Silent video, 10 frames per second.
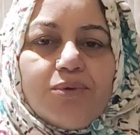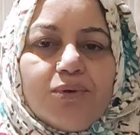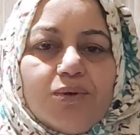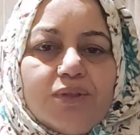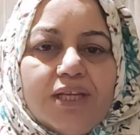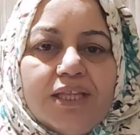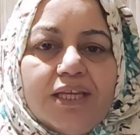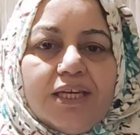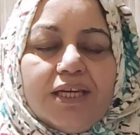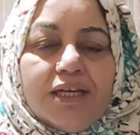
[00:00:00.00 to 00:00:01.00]
उनको दे
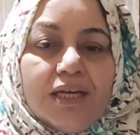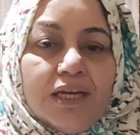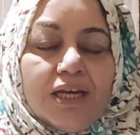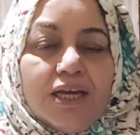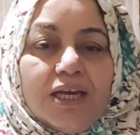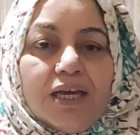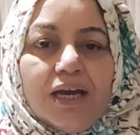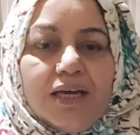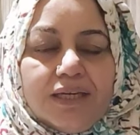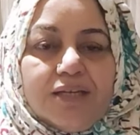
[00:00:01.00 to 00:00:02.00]
देंगे
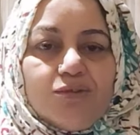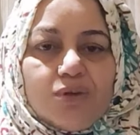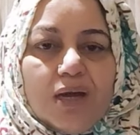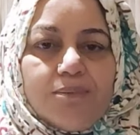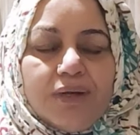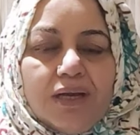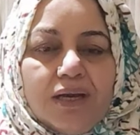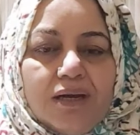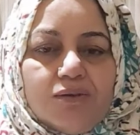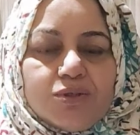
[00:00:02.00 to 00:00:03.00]
यानी आपने
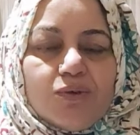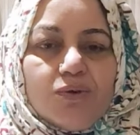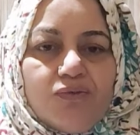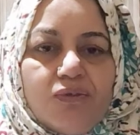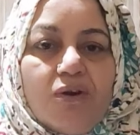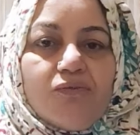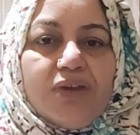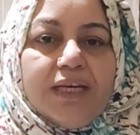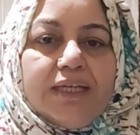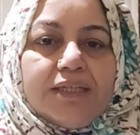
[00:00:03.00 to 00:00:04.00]
उसको फॉर्म
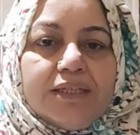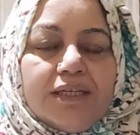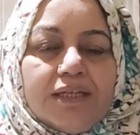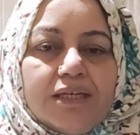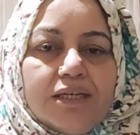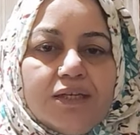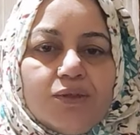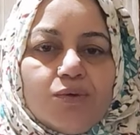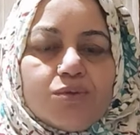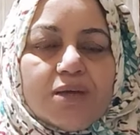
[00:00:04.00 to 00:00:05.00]
फिल कर देंगे
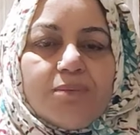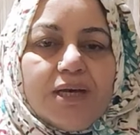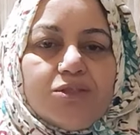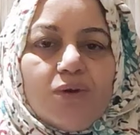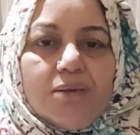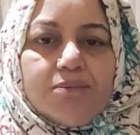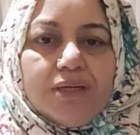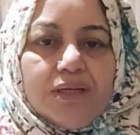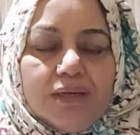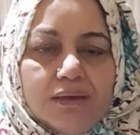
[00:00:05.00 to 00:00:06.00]
तो उसके बाद जो
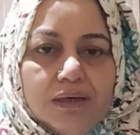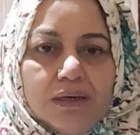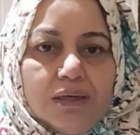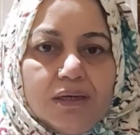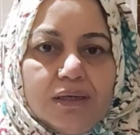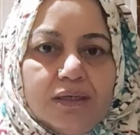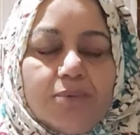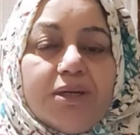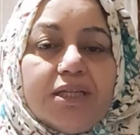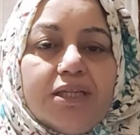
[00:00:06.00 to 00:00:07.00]
आपने
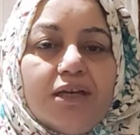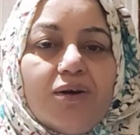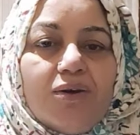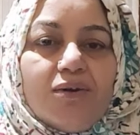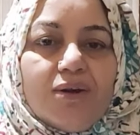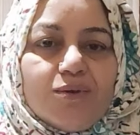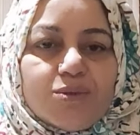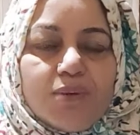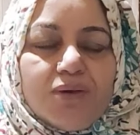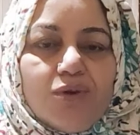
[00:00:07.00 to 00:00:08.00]
नंबर दिया होगा
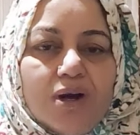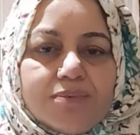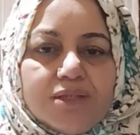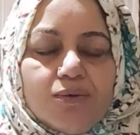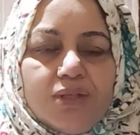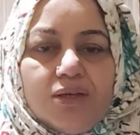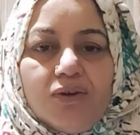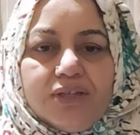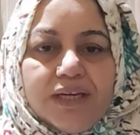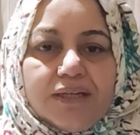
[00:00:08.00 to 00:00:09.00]
उस पर वो आपसे ख़ुद ही
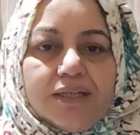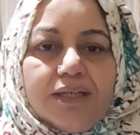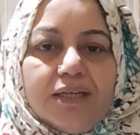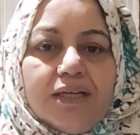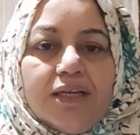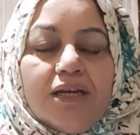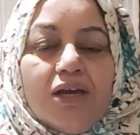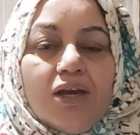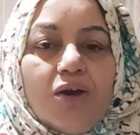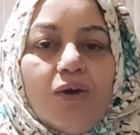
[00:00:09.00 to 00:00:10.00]
कांटेक्ट करेंगे
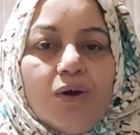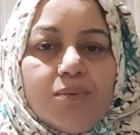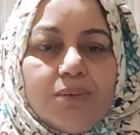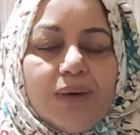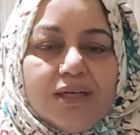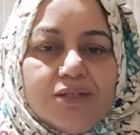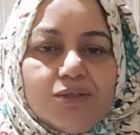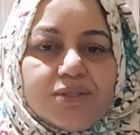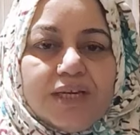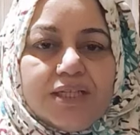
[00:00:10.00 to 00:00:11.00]
और फिर
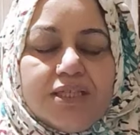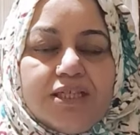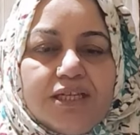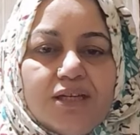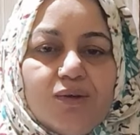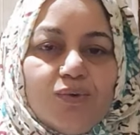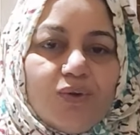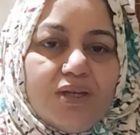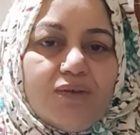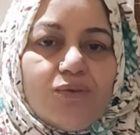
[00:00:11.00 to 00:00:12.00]
बाकी जो सारी डिटेल
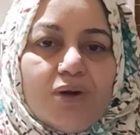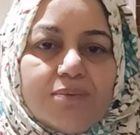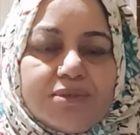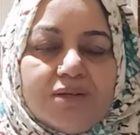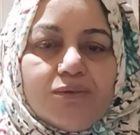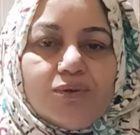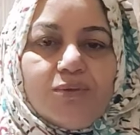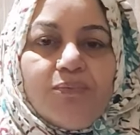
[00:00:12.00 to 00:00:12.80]
होंगी वो आपसे वो